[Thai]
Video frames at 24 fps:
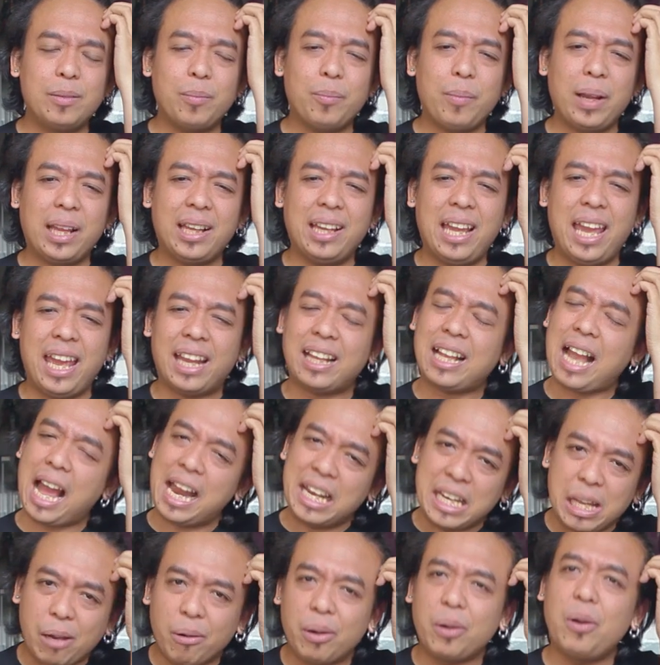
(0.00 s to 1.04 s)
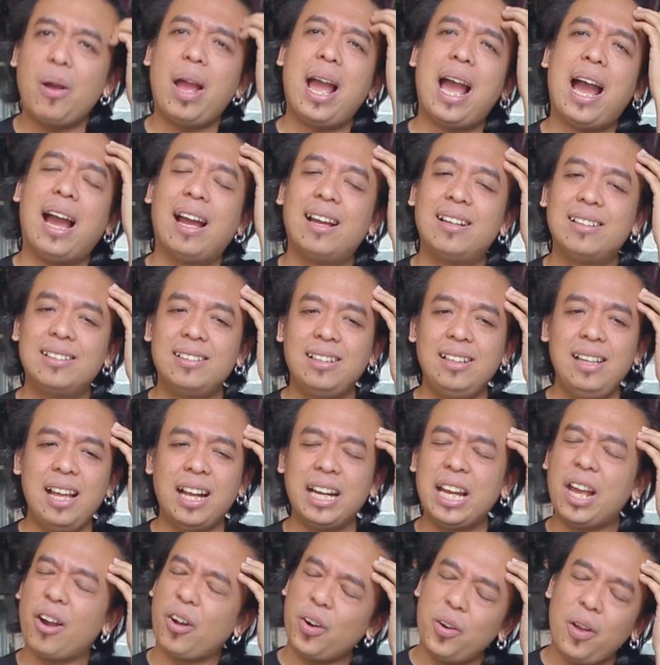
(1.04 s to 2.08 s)
แม่งเหตุการณ์เดียวกันด้วยอะ่ะ เรื่อ
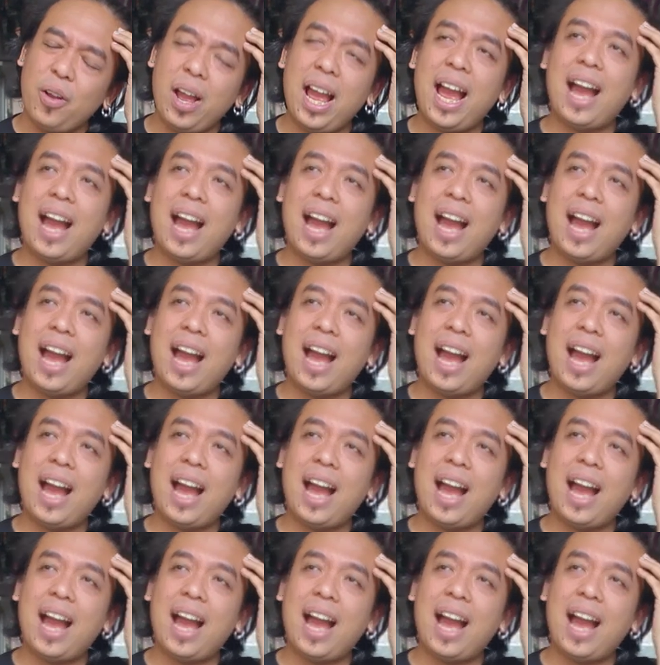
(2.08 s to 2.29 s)
งเดียวกันด้วย